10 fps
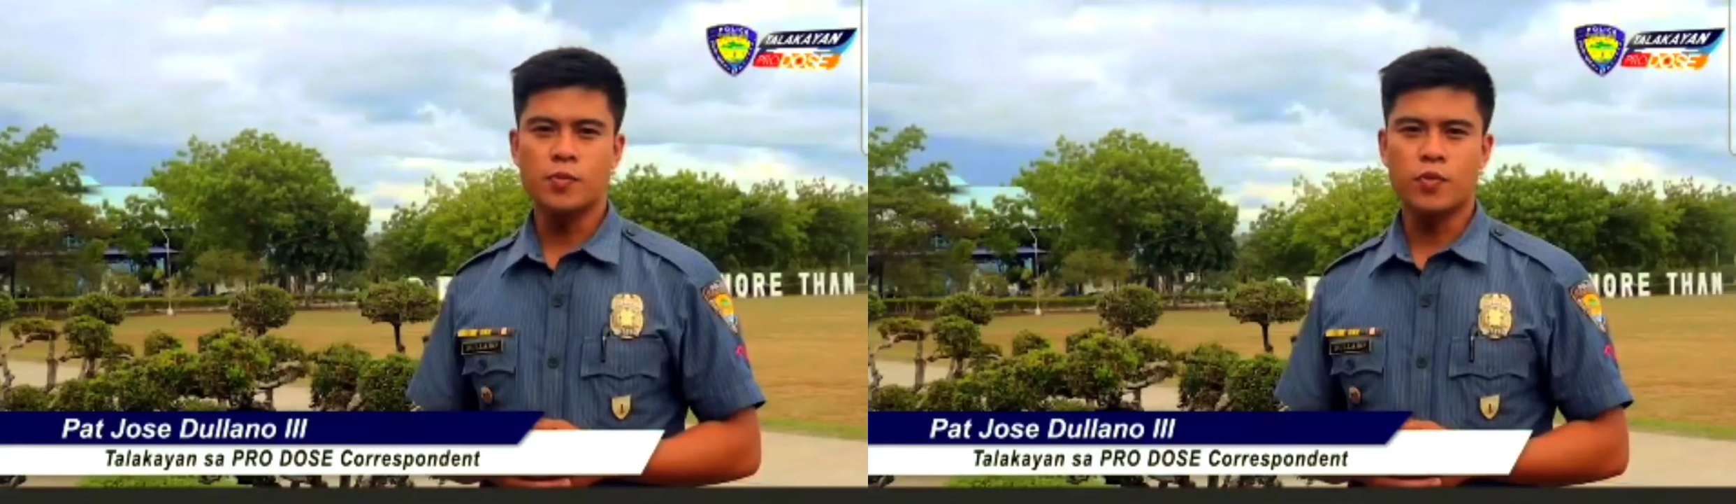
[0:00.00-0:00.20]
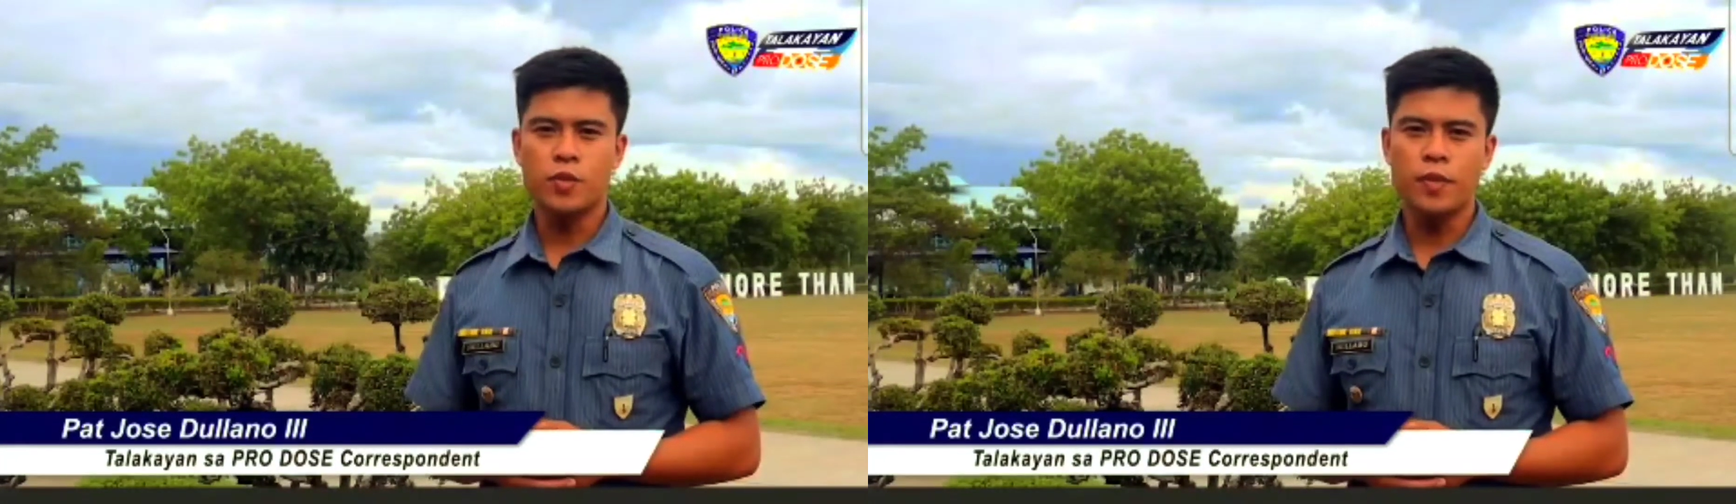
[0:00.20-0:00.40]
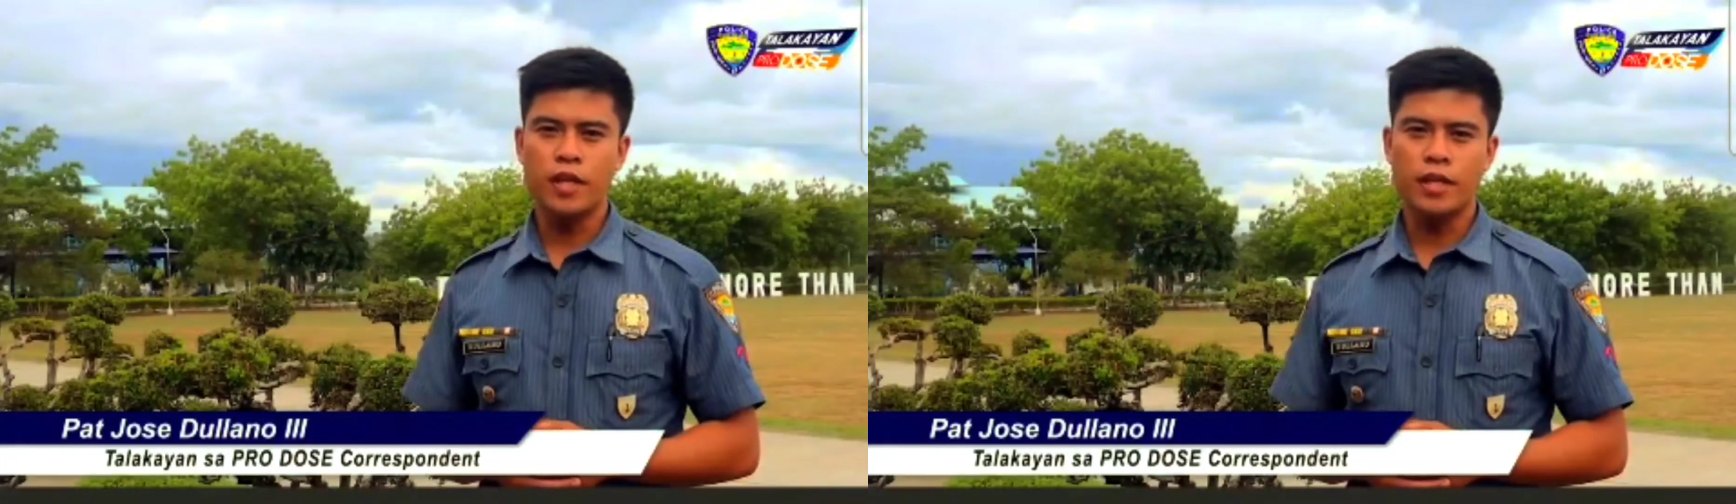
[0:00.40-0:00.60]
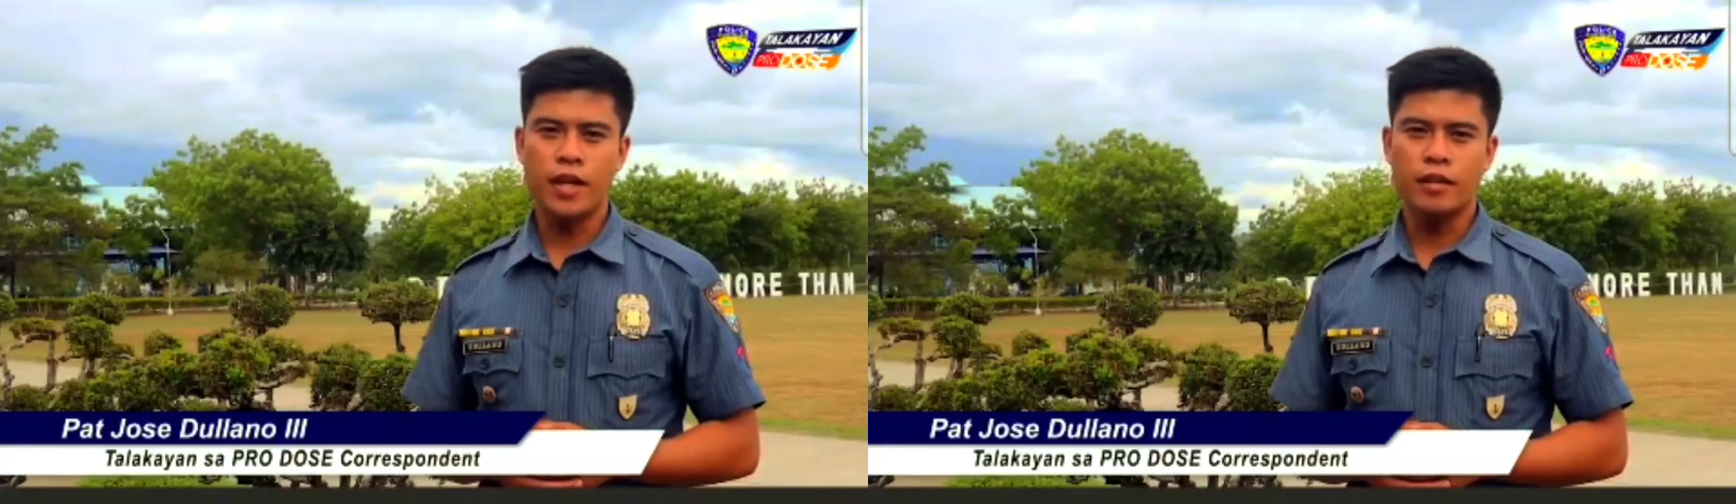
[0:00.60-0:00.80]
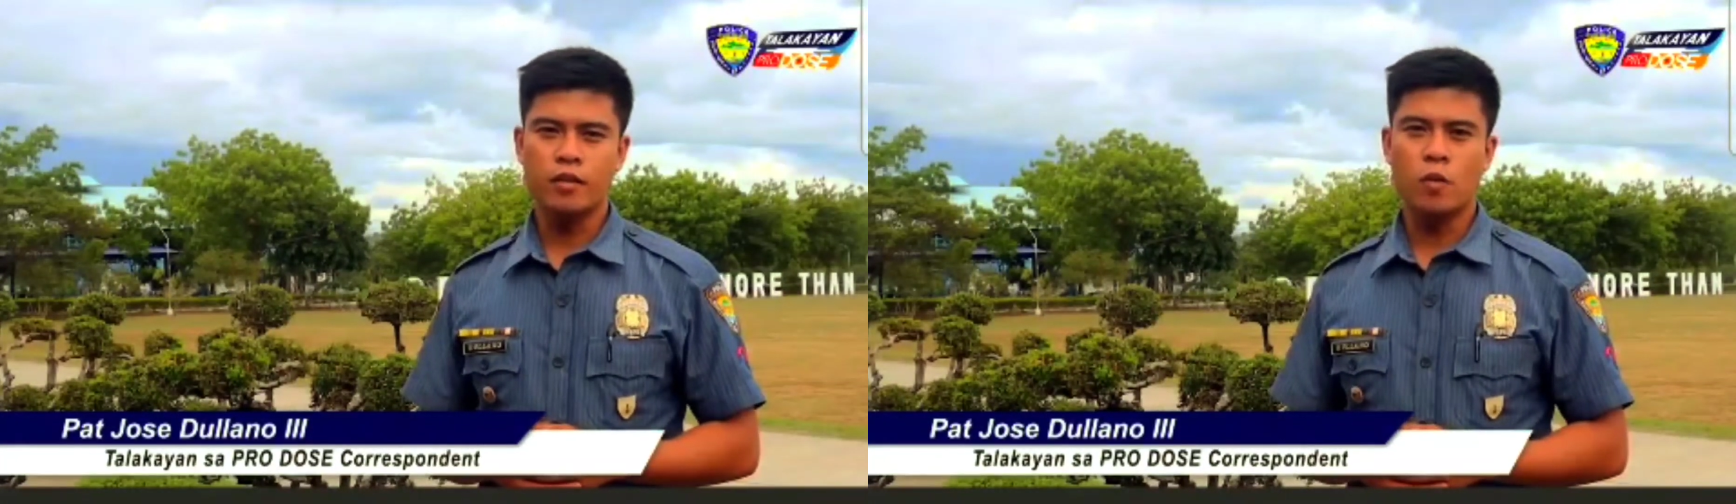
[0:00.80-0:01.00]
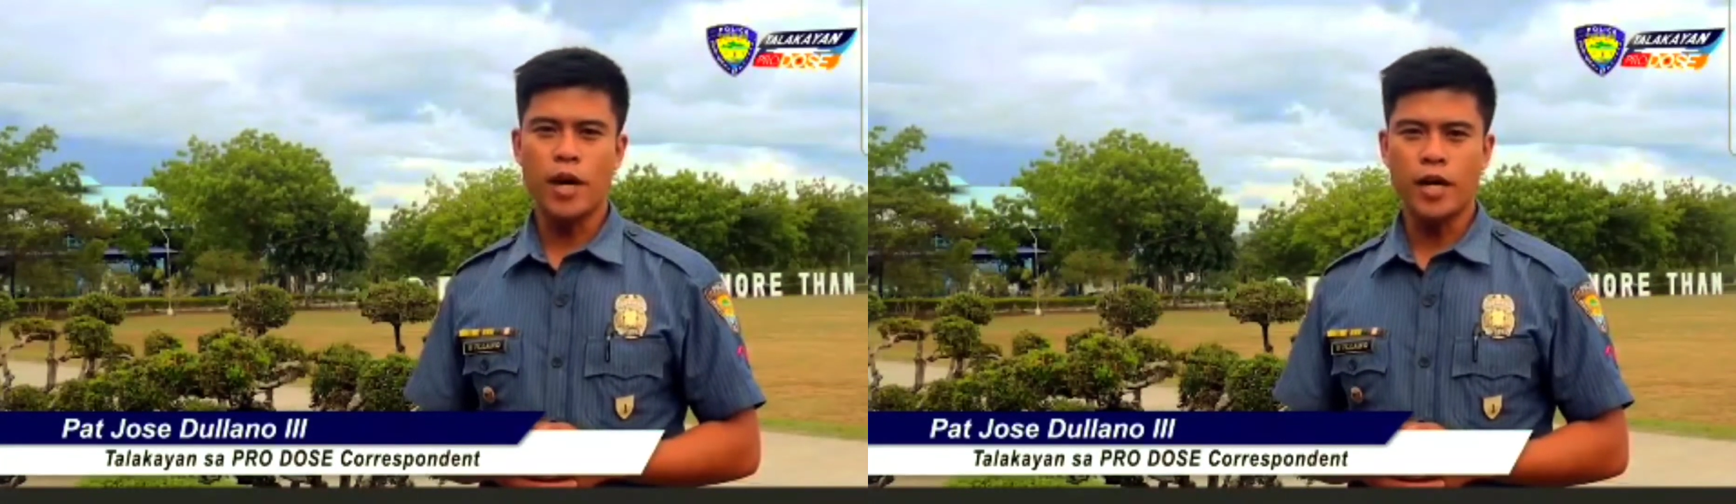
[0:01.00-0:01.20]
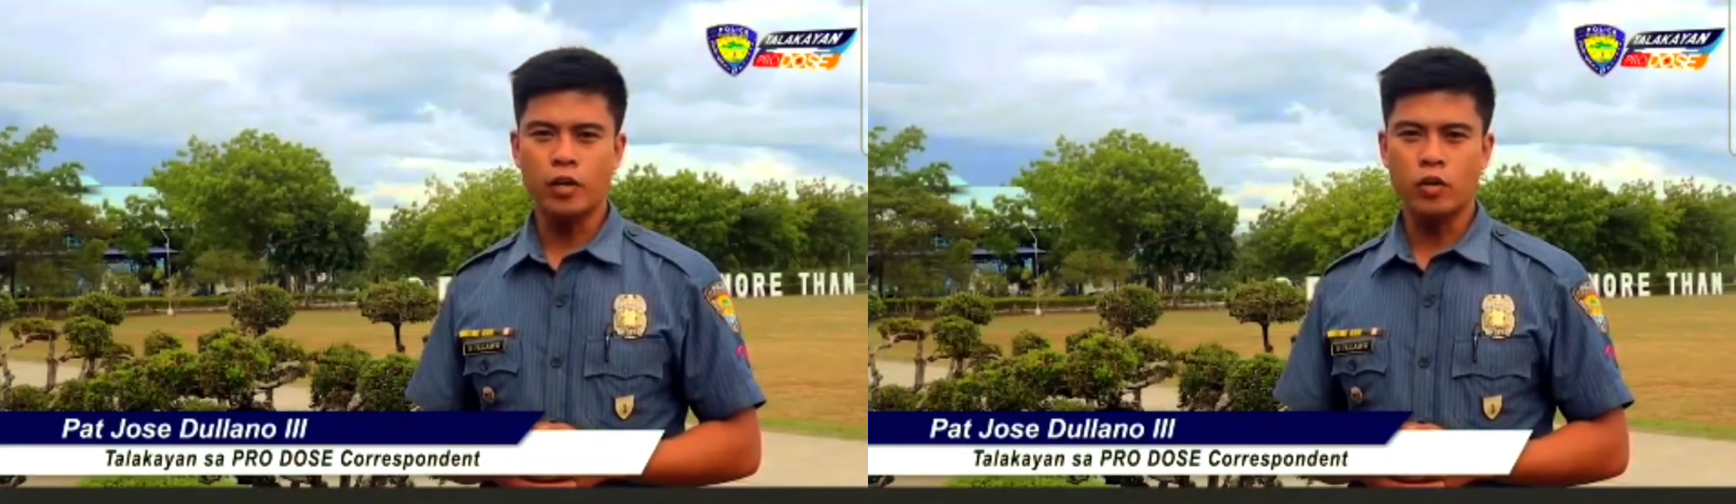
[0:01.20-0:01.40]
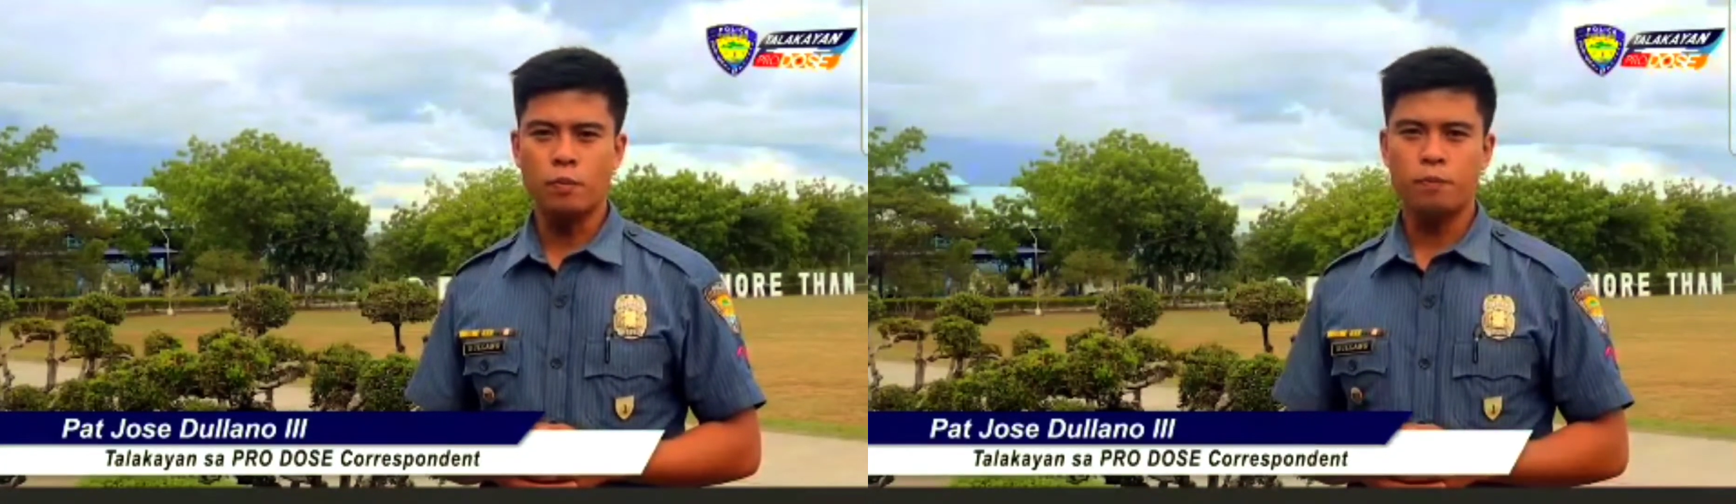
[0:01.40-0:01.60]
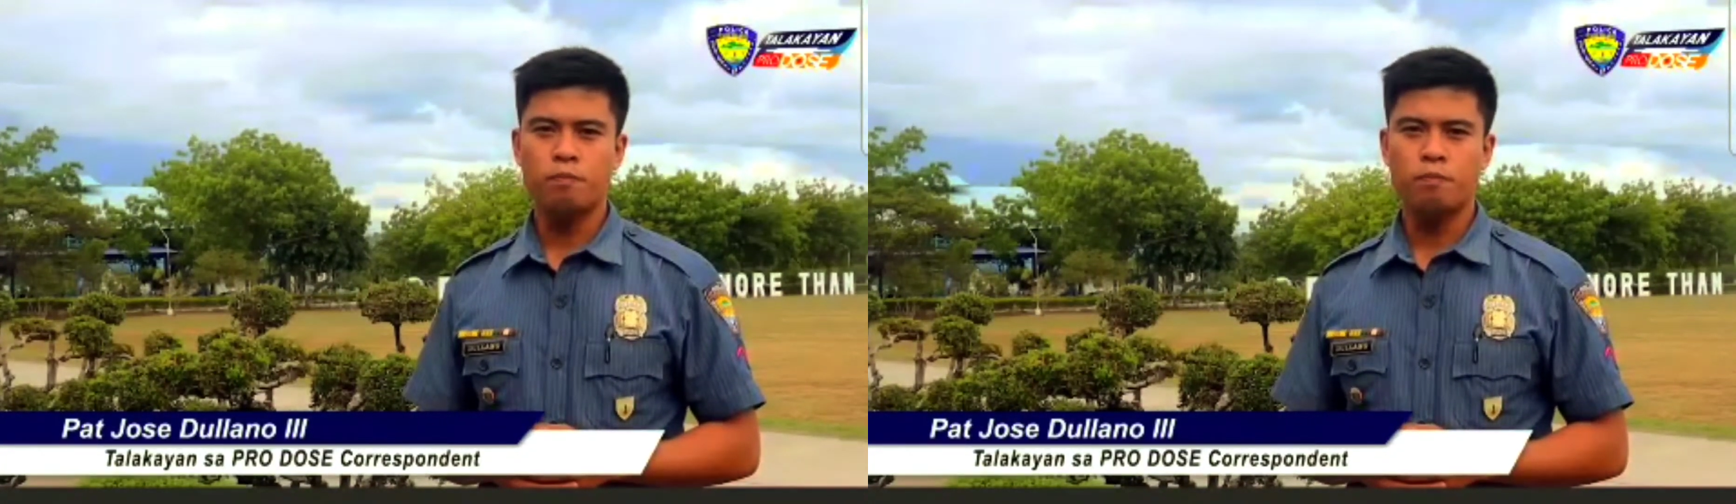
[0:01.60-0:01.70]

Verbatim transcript: responsibilidad kung paano ito